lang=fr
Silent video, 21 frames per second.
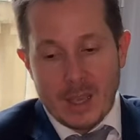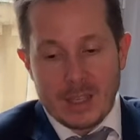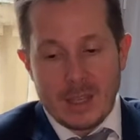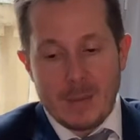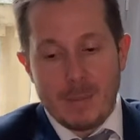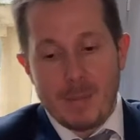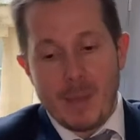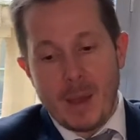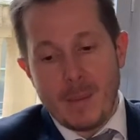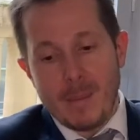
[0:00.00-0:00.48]

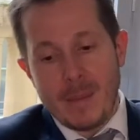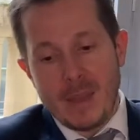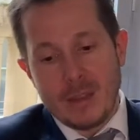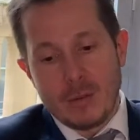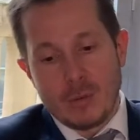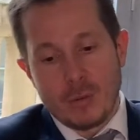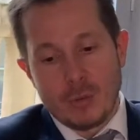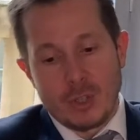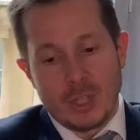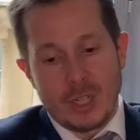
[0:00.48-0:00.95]
qui
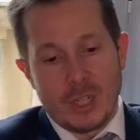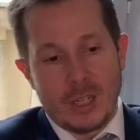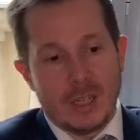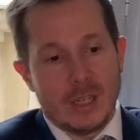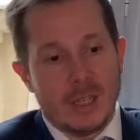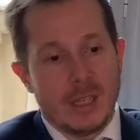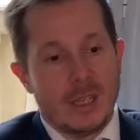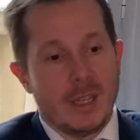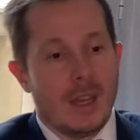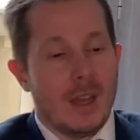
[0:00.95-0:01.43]
permettent de
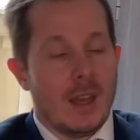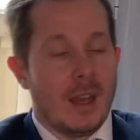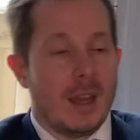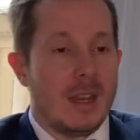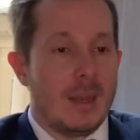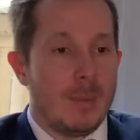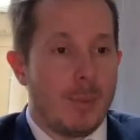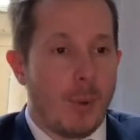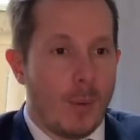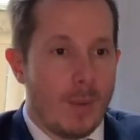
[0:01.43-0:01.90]
gérer
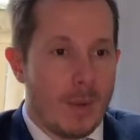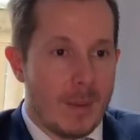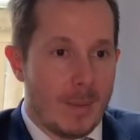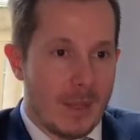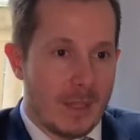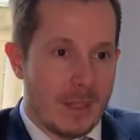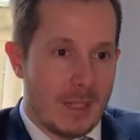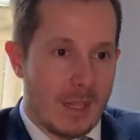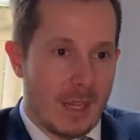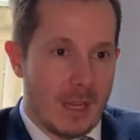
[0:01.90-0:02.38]
les
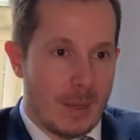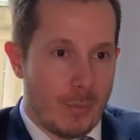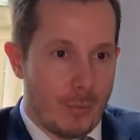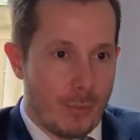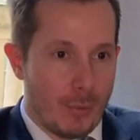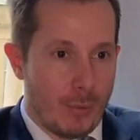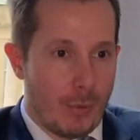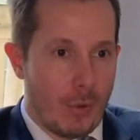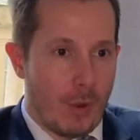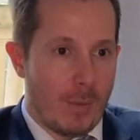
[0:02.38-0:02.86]
problématiques les
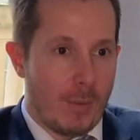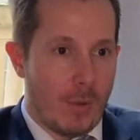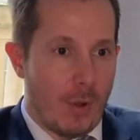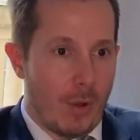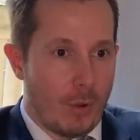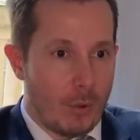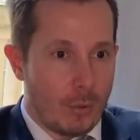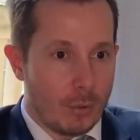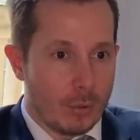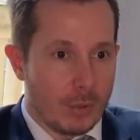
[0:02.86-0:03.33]
plus
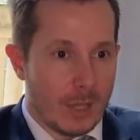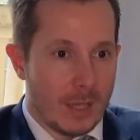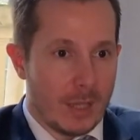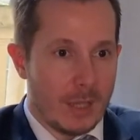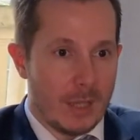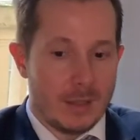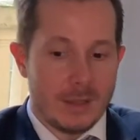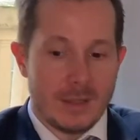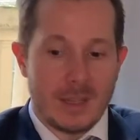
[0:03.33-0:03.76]
couramment rencontrées,